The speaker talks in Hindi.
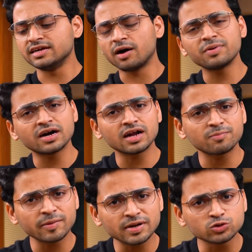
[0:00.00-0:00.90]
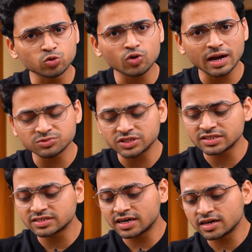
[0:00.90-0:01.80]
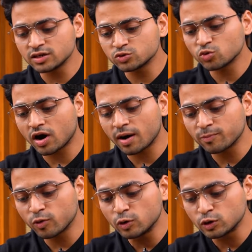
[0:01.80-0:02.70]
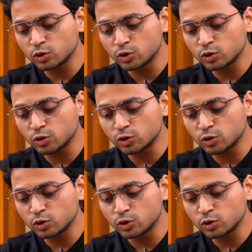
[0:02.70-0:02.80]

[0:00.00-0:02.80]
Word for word: यहाँ पे अगर आपके पास दो रैम स्टिक्स है ना तो आपको